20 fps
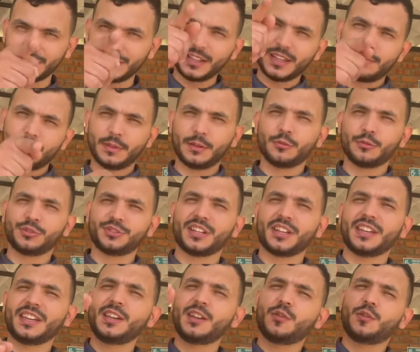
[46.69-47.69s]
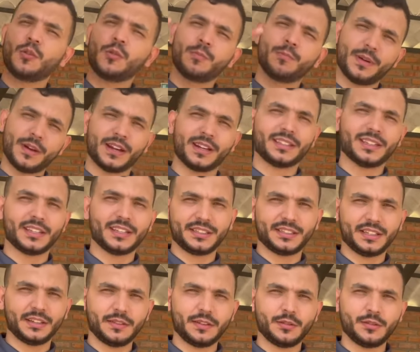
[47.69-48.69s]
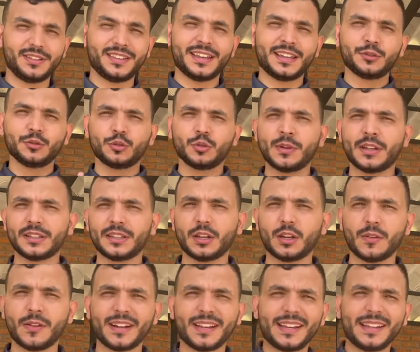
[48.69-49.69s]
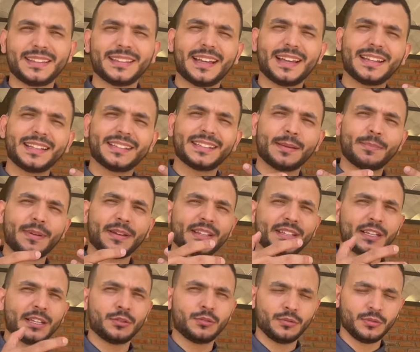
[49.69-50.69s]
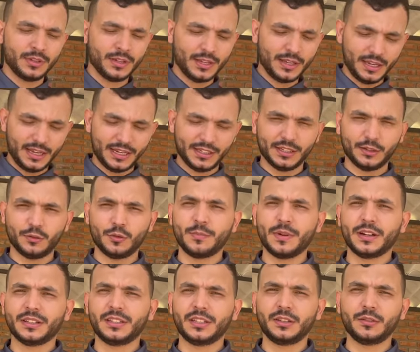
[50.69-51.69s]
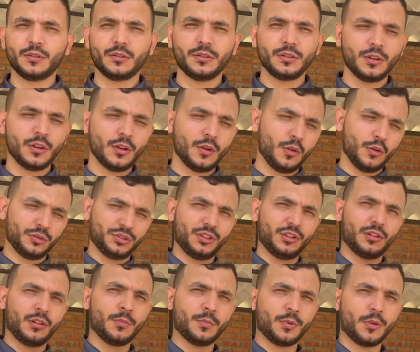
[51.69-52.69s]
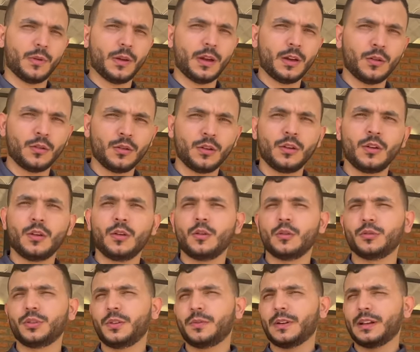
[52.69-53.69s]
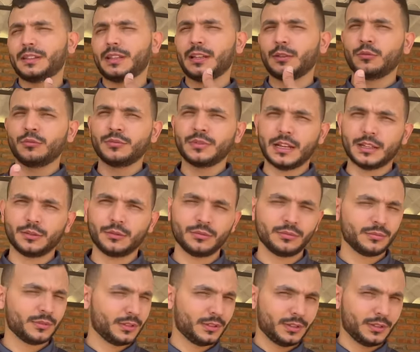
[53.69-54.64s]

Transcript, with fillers: le den me gusta y compartan ese video y dejen su comentario a ver qué tal está apareciendo ese convertidor o si ya lo han probado o si falta de un dato.